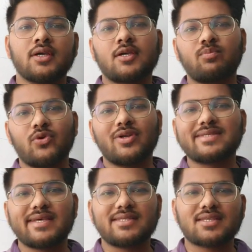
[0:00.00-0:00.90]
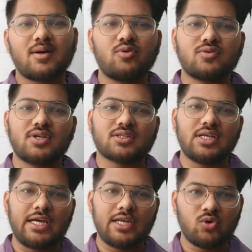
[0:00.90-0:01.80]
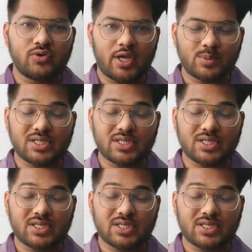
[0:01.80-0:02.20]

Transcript: कि पुलिस केस कब हो सकता है लोन ऐप